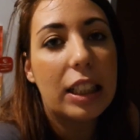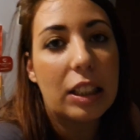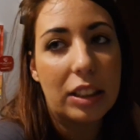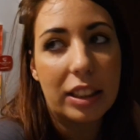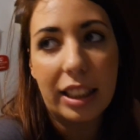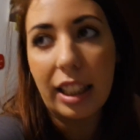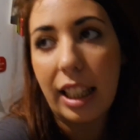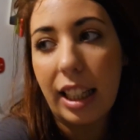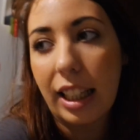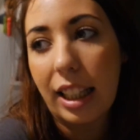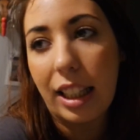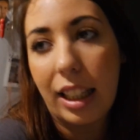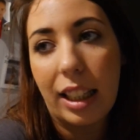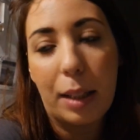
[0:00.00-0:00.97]
que considera
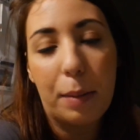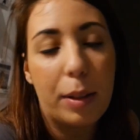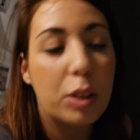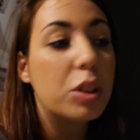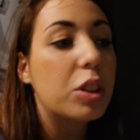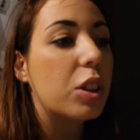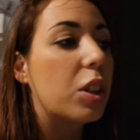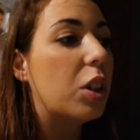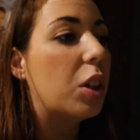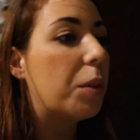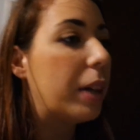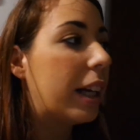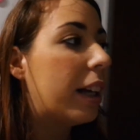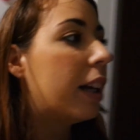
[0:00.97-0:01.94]
que Gran Hermano solo
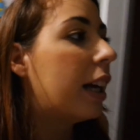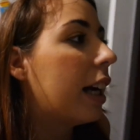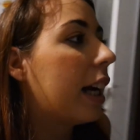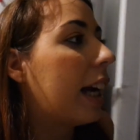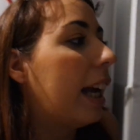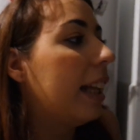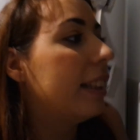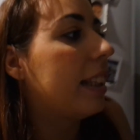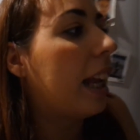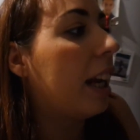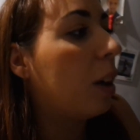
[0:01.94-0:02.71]
lo ve gente